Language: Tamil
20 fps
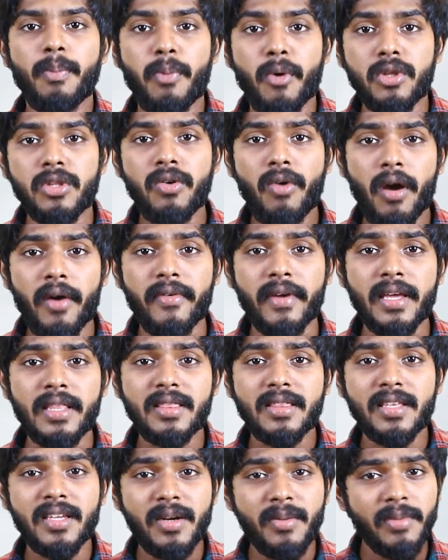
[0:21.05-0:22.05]
பொதுவாகவே
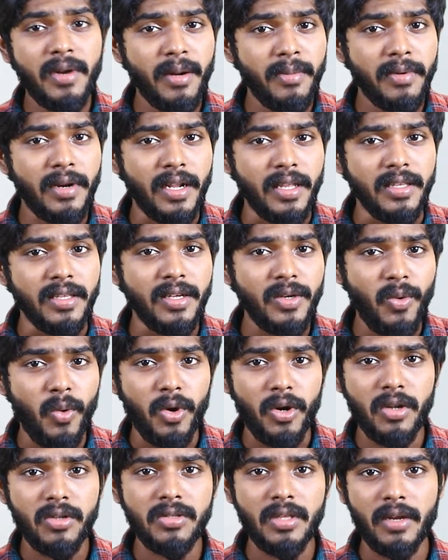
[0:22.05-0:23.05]
திருமணம்ன்றது
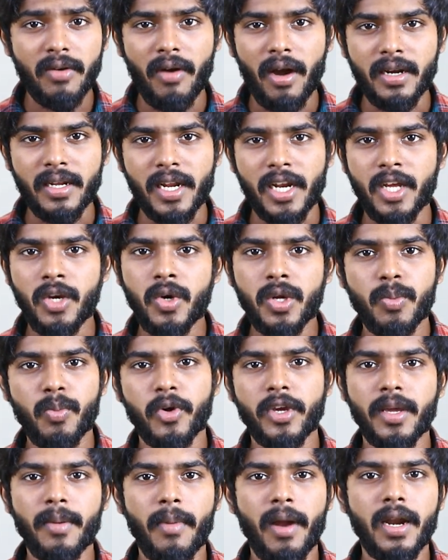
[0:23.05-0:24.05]
ஒரு ஒருத்தர் வாழ்க்கையிலையும் ஒரு
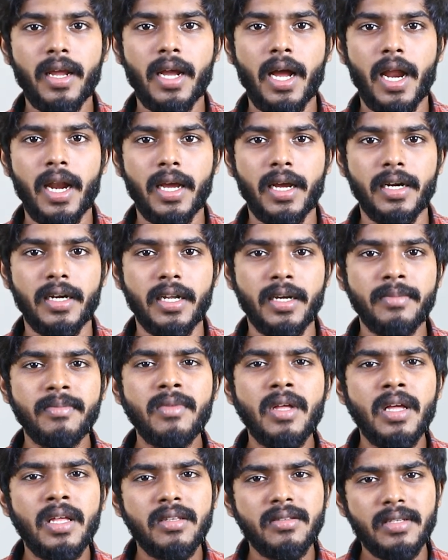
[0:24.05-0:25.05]
முக்கியமான காலகட்டம்
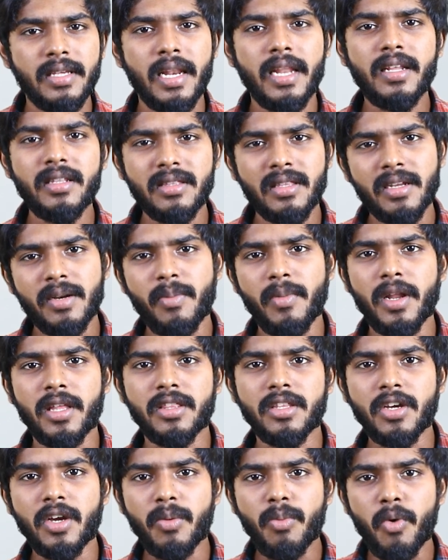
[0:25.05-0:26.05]
சிலர்
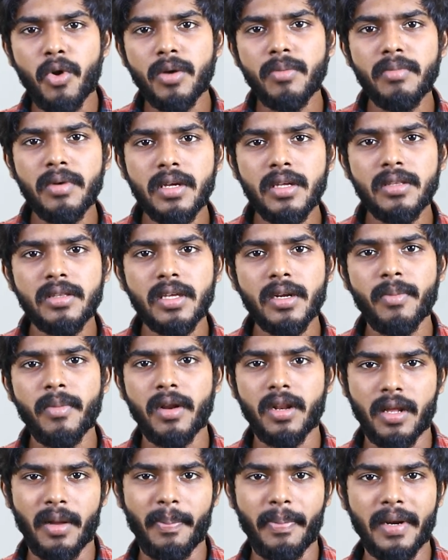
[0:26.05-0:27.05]
திருமணத்துக்கு முன்பு
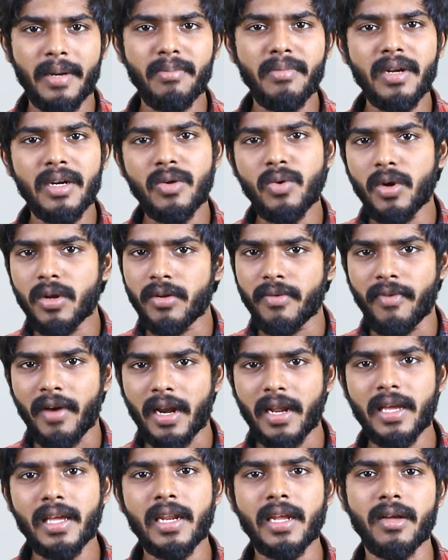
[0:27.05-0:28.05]
திருமணத்துக்கு பின்புன்னு ஒரு
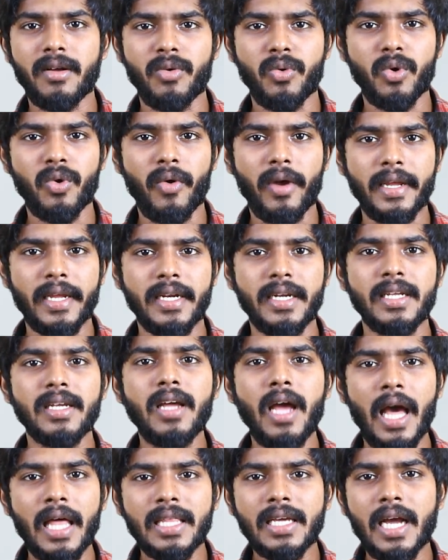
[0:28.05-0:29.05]
வரையறை உருவாக்கிட்டு
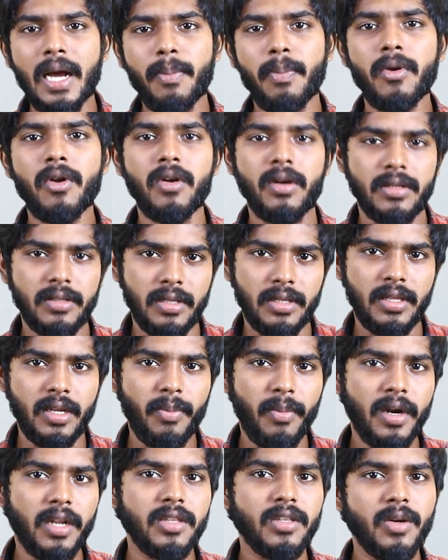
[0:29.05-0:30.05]
அதுக்கப்புறம் இந்த
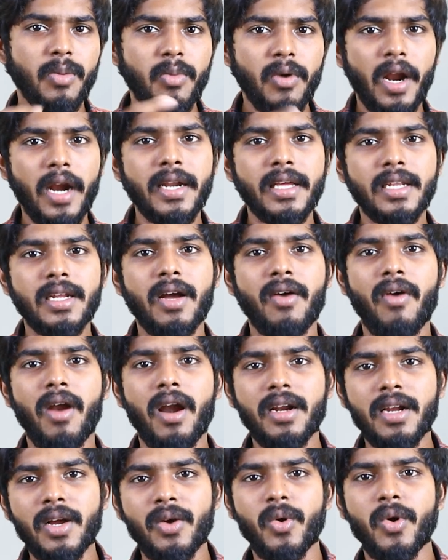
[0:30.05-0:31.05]
திருமணத்துக்கு முன்னாடி இருக்க
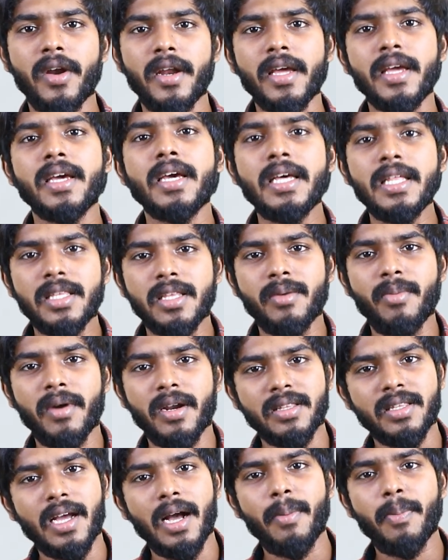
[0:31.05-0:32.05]
வாழ்க்கை ஒன்று
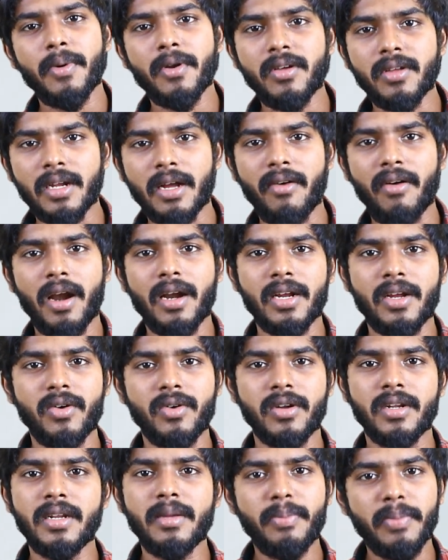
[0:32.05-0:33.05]
திருமணத்துக்கு அப்புறம் இருக்க வாழ்க்கை
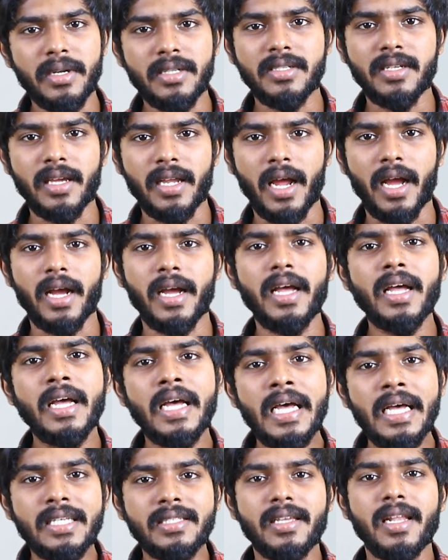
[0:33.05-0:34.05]
ஒன்றுன்னு பிரிச்சுக்கிறாங்க
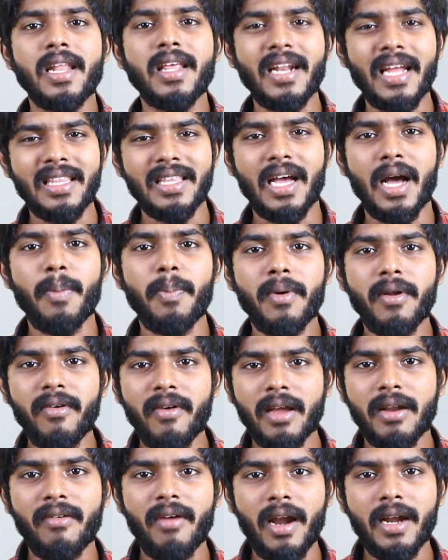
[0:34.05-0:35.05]
சிலர் அதுக்கப்புறம்
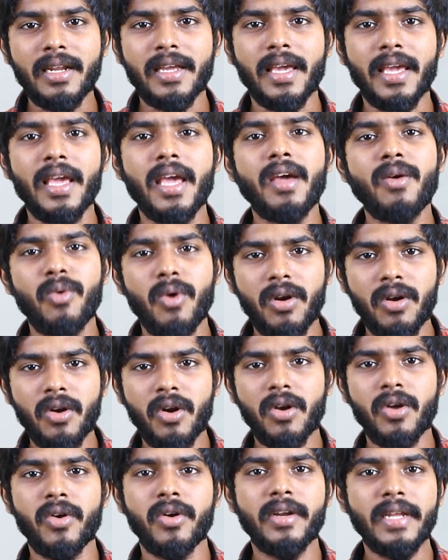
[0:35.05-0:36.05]
வர வாழ்க்கையை
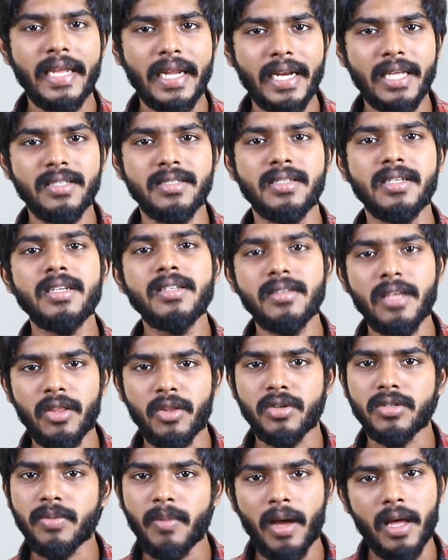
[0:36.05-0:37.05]
ஒன்றோட ஒன்று இணைச்சி
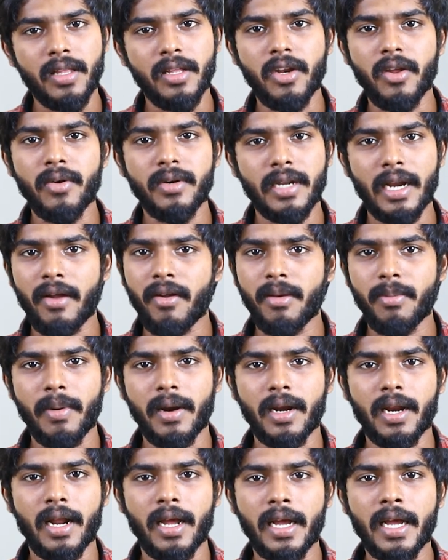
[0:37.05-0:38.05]
சந்தோஷமாக அதுலேயும் ட்ராவல்
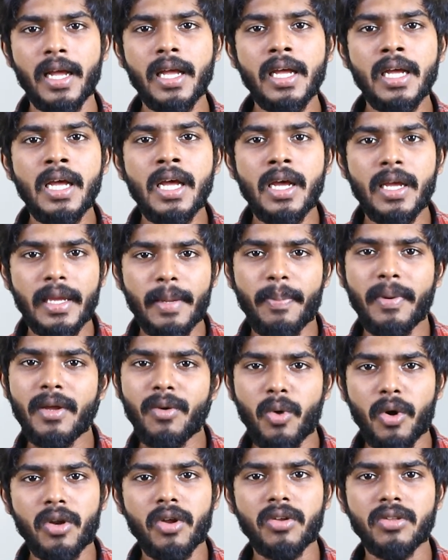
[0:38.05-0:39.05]
பண்ணுறாங்க இப்படி
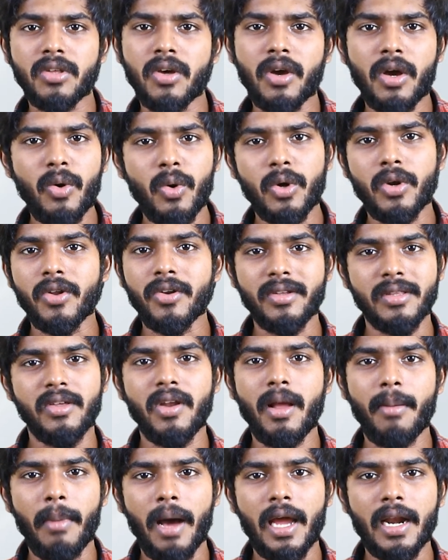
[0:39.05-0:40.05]
ஒரு ஒருத்தவங்க ஒரு ஒரு
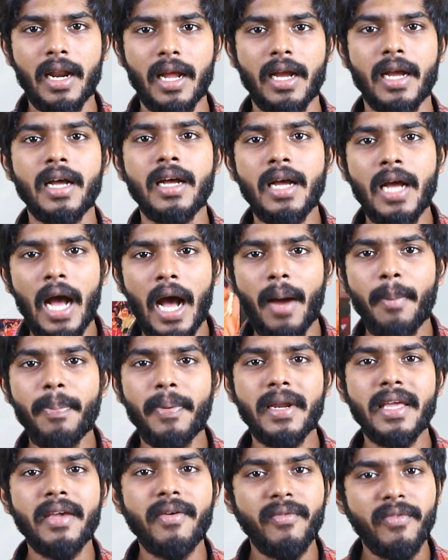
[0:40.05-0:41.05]
இதில் மாறுறாங்க
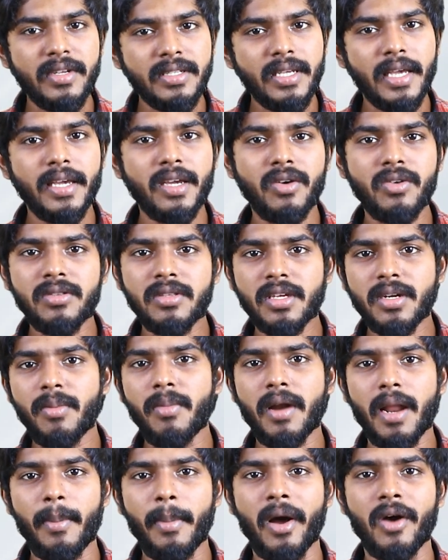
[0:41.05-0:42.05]
அப்படி விஜய்க்கும்
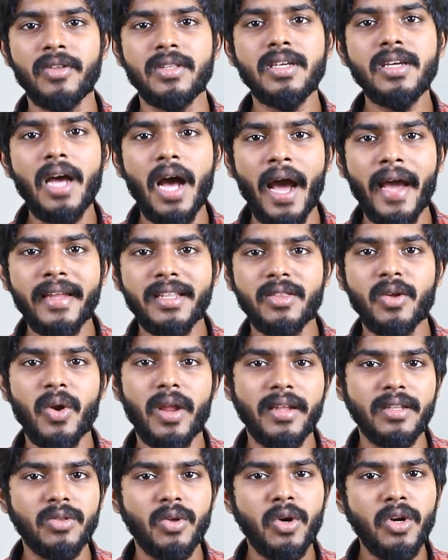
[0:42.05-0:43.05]
ஆகுது ஆயிரத்தி
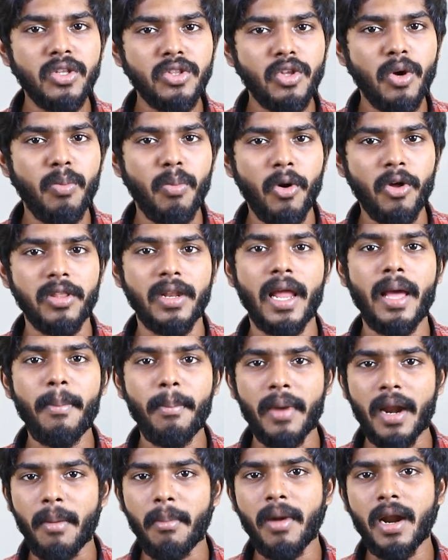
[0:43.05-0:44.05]
தொள்ளாயிரத்தி தொண்ணூத்தொம்போதில்
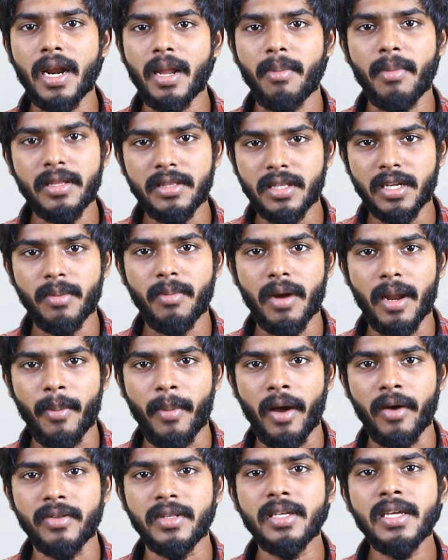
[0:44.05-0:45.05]
பிரம்மாண்டமாக
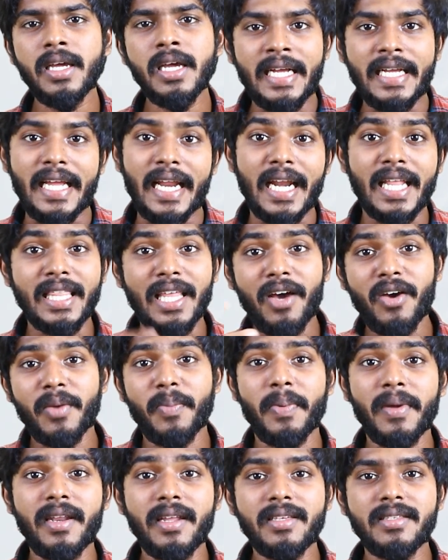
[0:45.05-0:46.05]
ஆகுது என்னதான் ஒரு
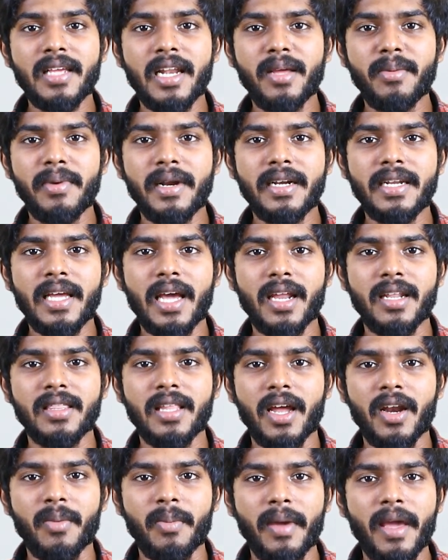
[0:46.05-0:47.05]
பெரிய செலிபிரிட்டியாக
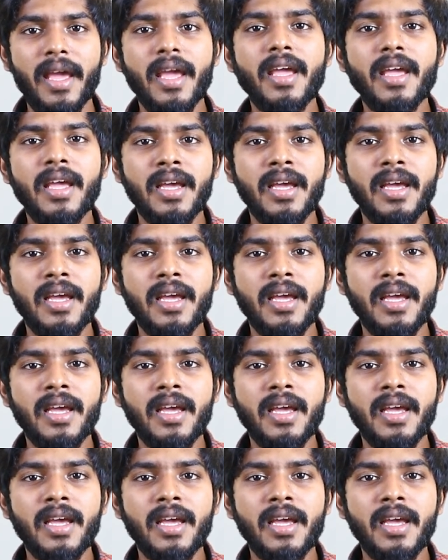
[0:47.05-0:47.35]
இருந்தாலுமே